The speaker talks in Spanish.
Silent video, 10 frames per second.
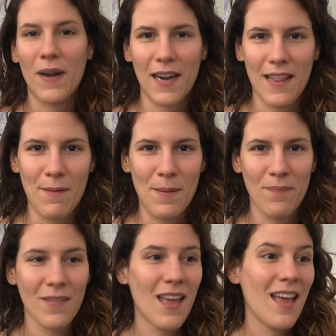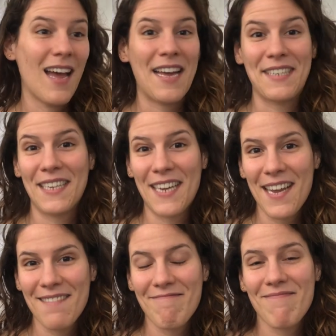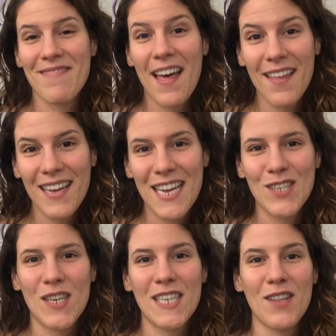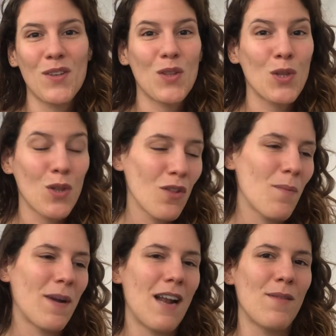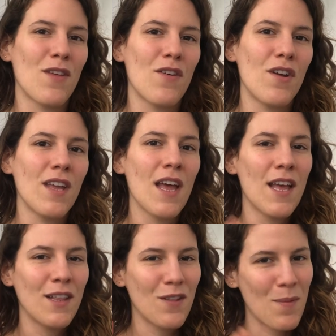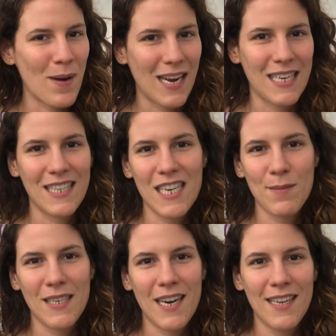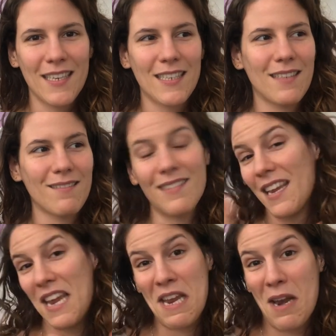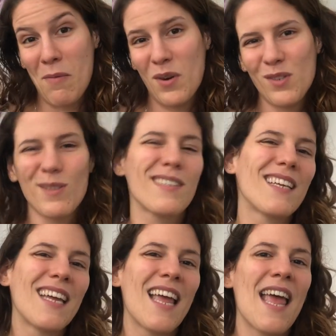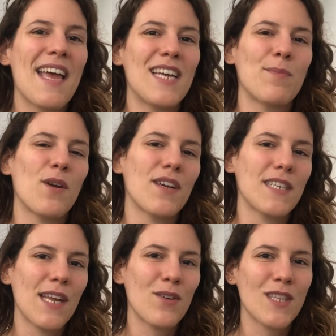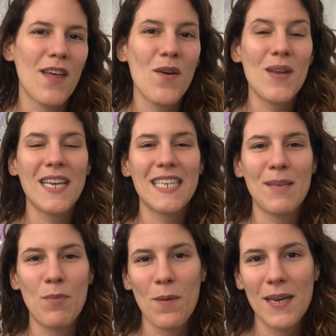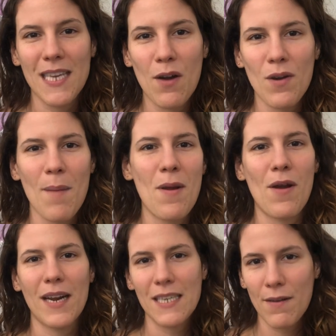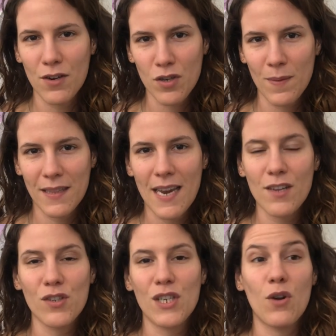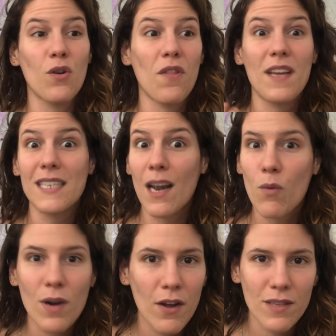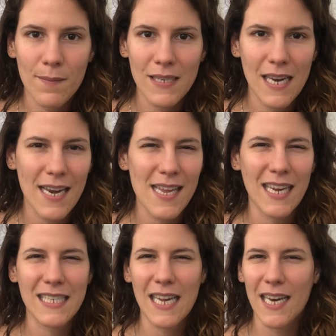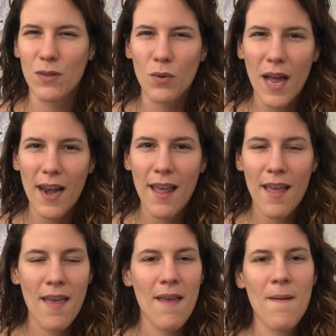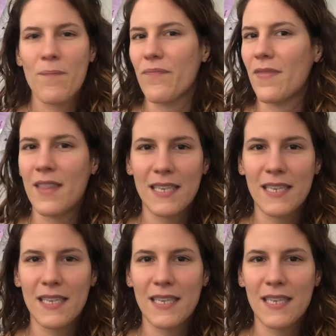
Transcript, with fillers: agradable. Así que, nada, eso ha sido todo para el vídeo de hoy, todo para las tres mascarillas y el bonus. Espero que os haya gustado y que si probáis alguna me lo hagáis saber en los comentarios. Si conocéis alguna otra mascarilla que sea natural, de